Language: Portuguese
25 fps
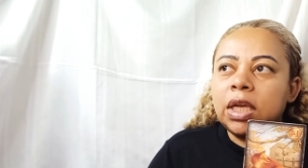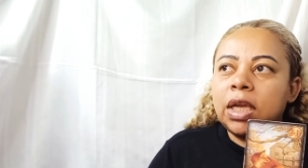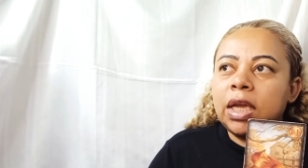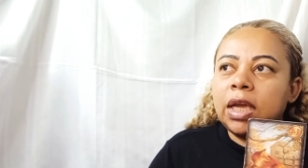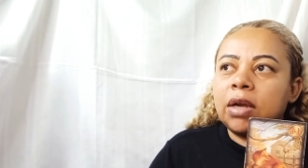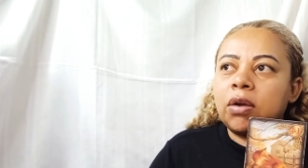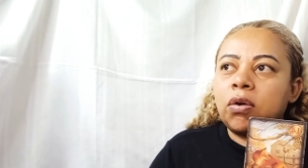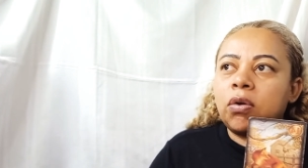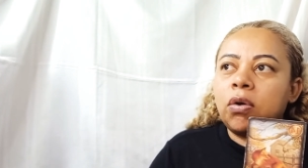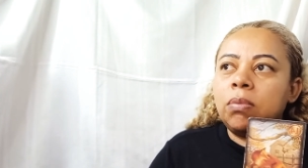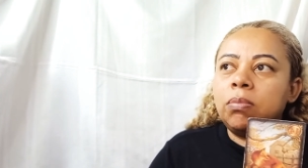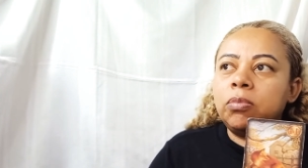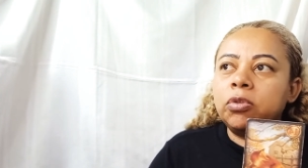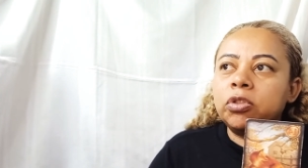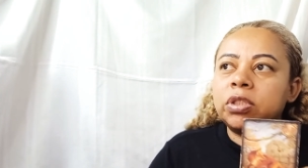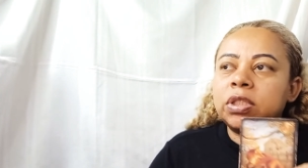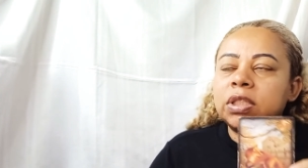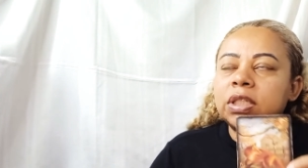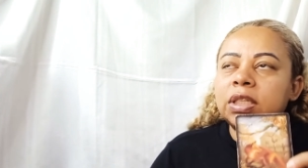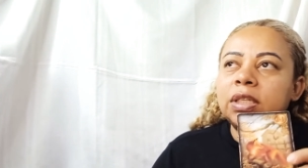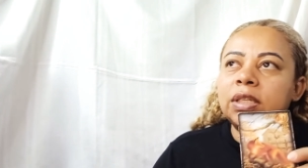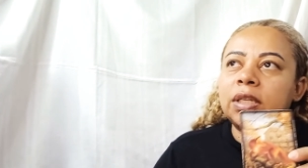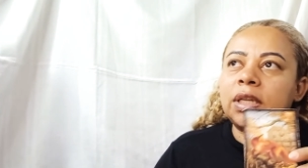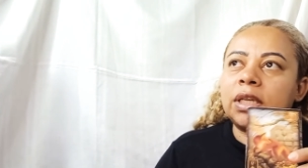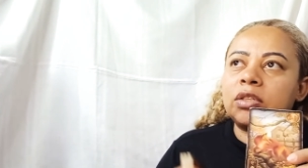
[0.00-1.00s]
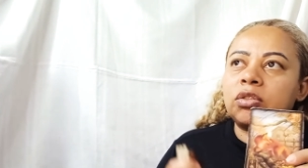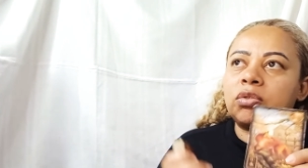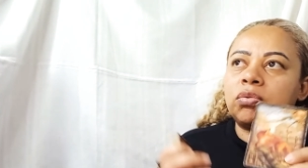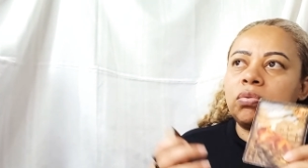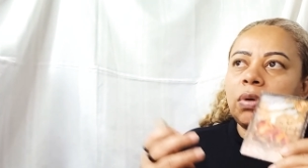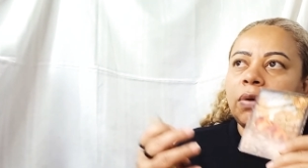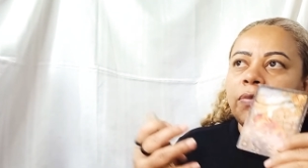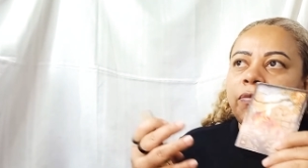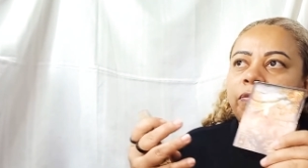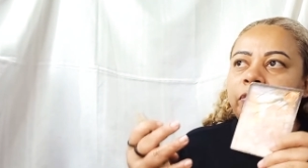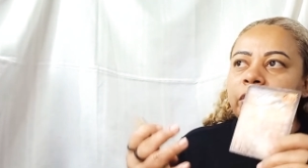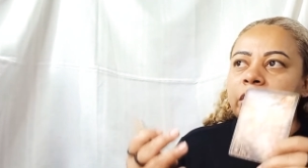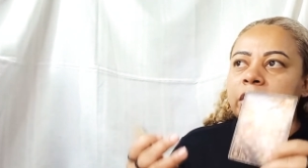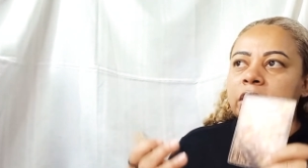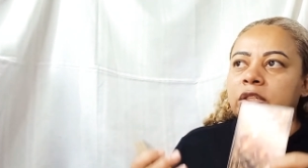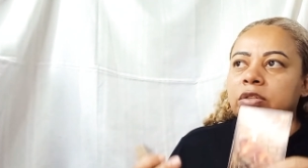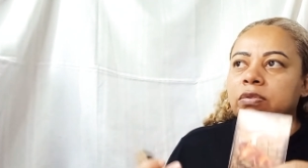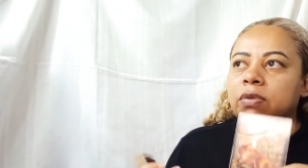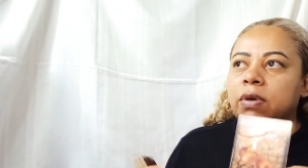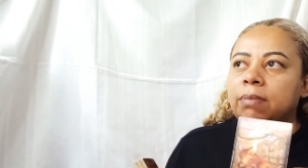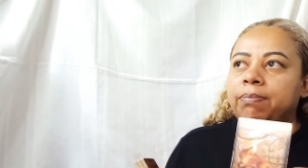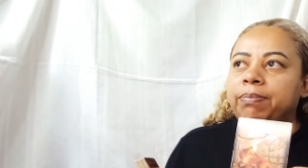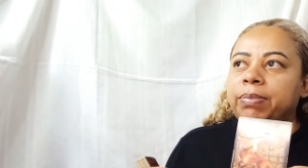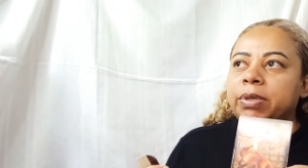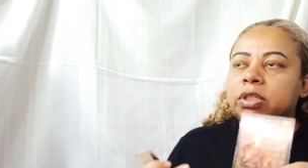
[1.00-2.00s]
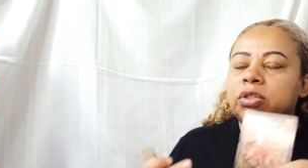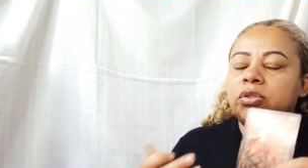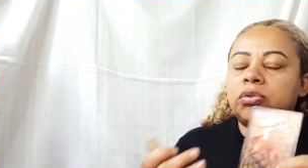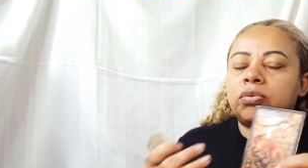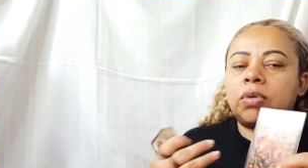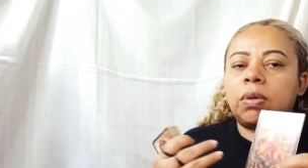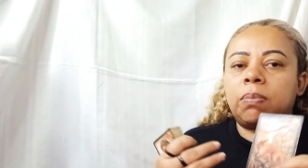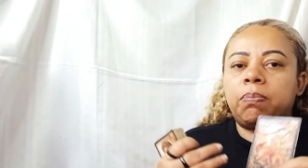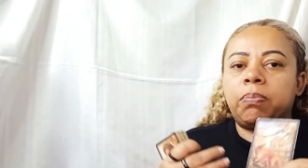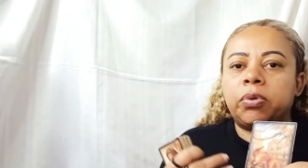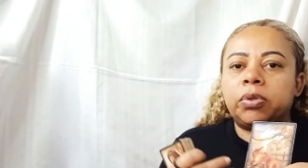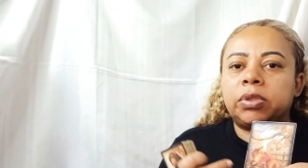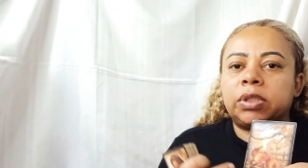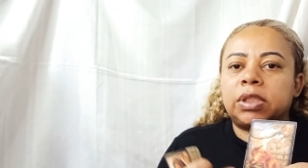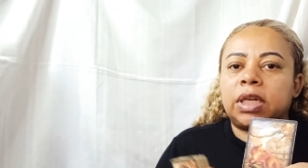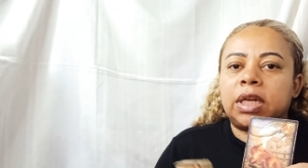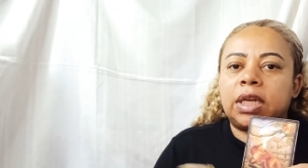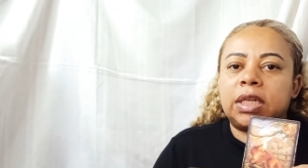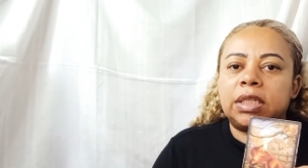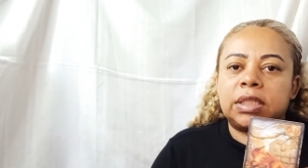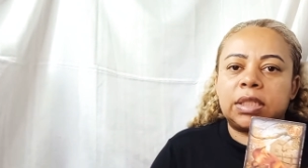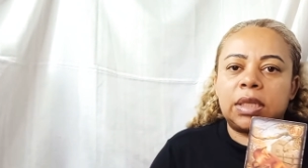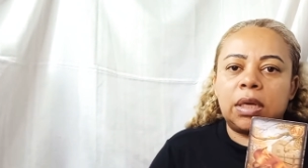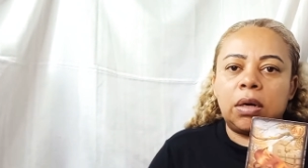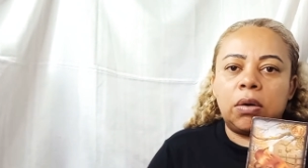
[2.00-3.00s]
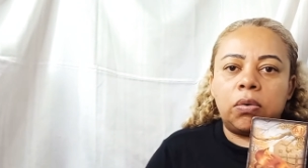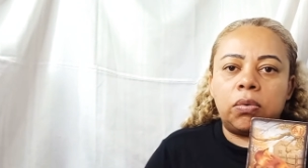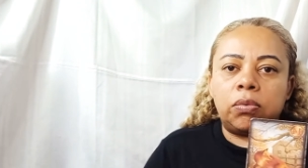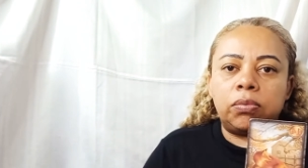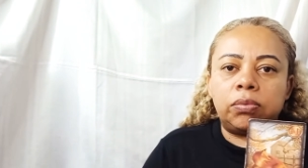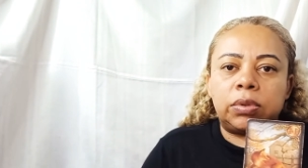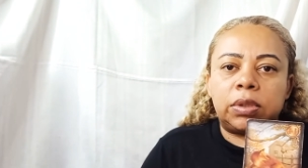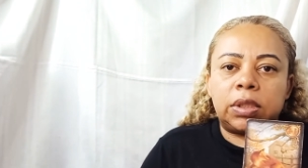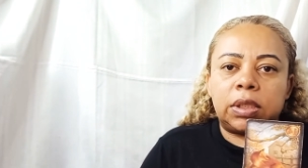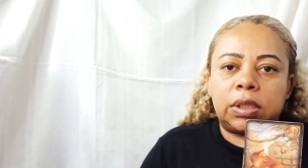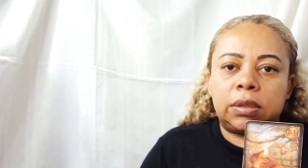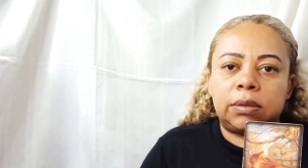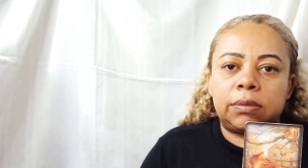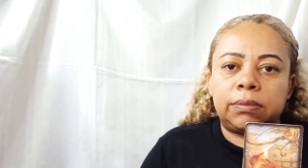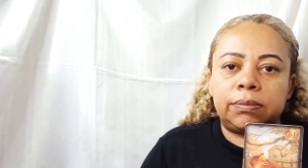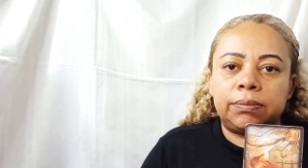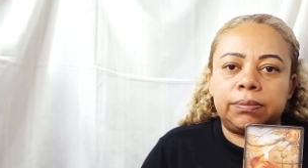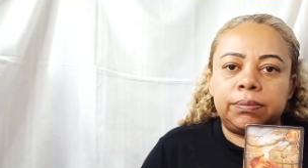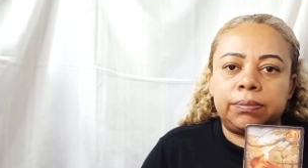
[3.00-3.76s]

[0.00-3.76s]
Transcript: É como se na sua frente uma pessoa, por trás é outra.